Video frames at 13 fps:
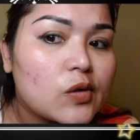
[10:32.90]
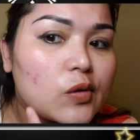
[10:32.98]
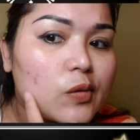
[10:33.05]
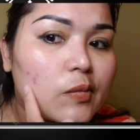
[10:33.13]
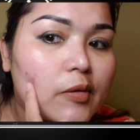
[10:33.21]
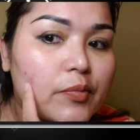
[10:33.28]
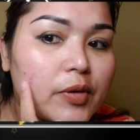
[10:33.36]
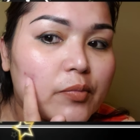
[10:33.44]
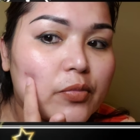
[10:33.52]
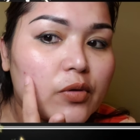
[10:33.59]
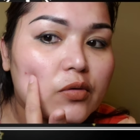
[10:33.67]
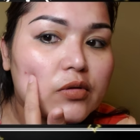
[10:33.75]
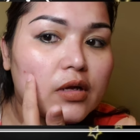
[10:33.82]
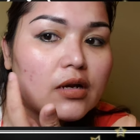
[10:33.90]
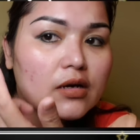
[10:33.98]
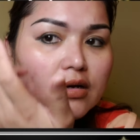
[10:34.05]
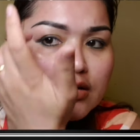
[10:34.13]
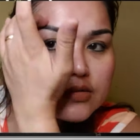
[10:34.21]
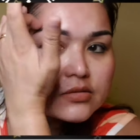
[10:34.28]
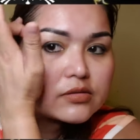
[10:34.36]
Yung mga pimple ko
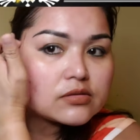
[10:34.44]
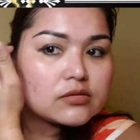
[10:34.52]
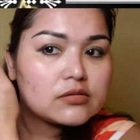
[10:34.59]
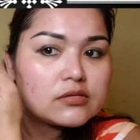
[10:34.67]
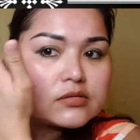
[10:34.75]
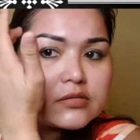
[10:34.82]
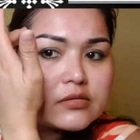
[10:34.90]
talaga. Diyos ko.